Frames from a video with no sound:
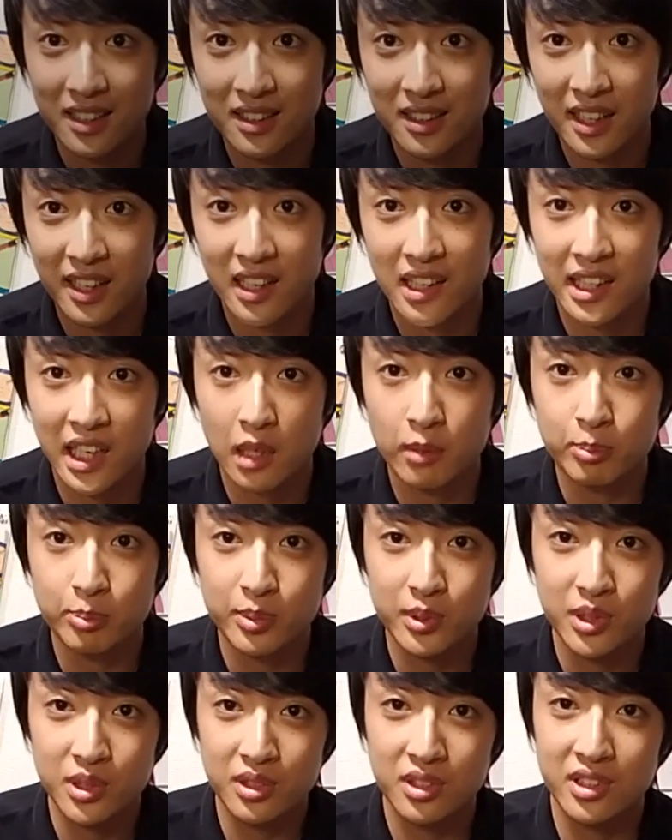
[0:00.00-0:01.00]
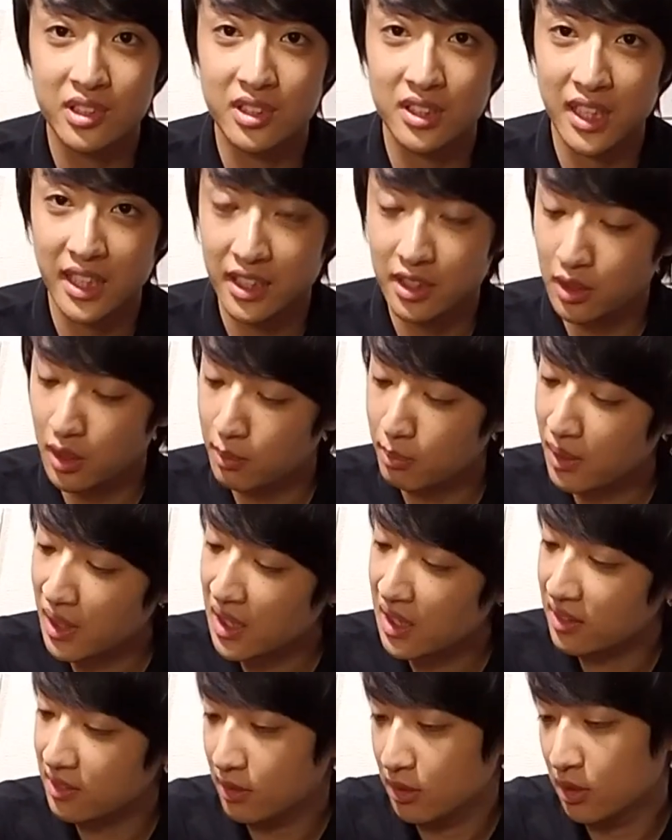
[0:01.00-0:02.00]
で、キャンプグッズで言え
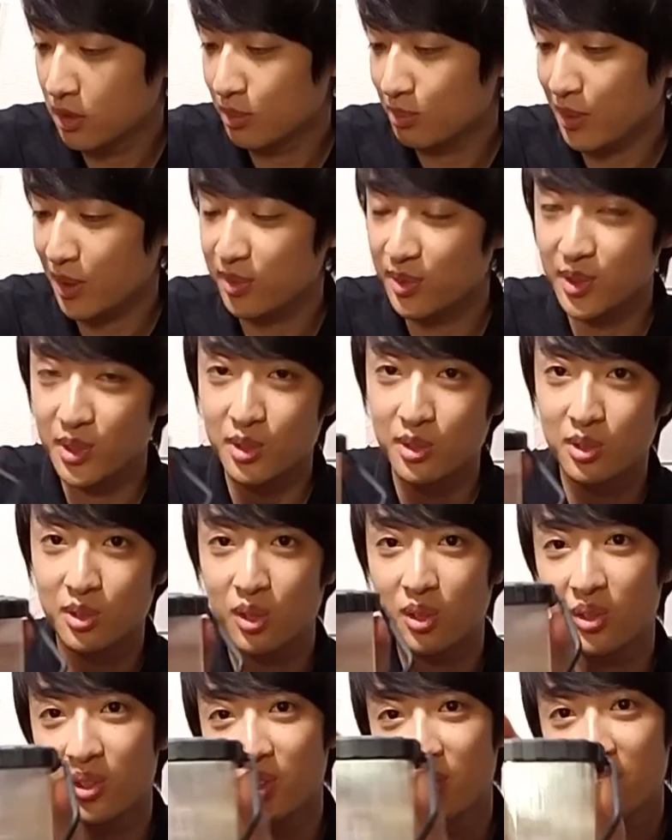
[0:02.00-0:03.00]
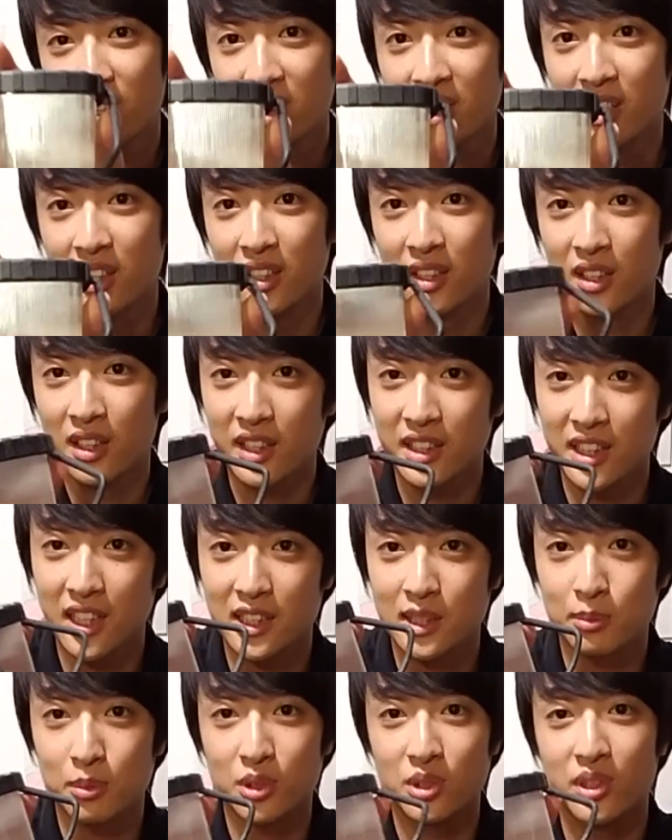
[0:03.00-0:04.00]
ば、まあ普通の
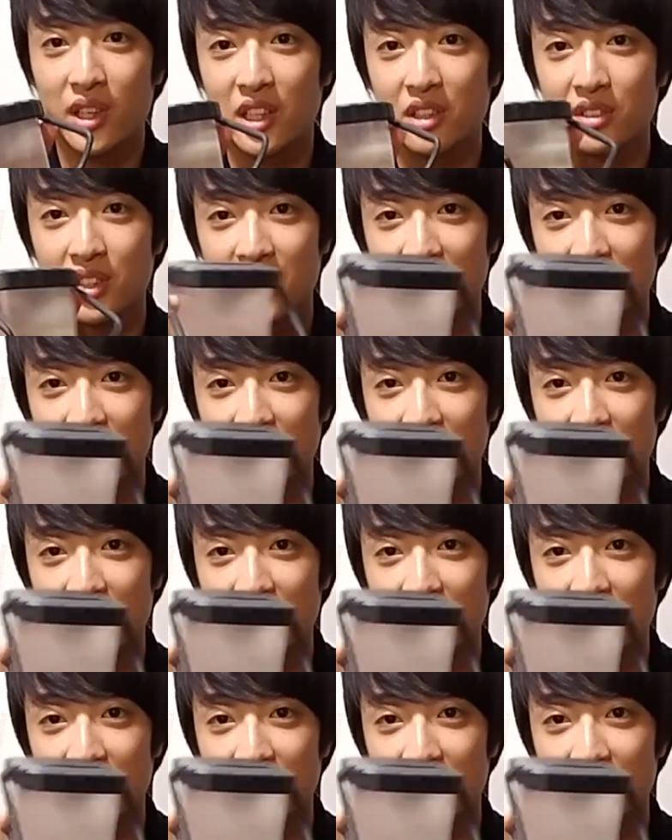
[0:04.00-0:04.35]
安物の エル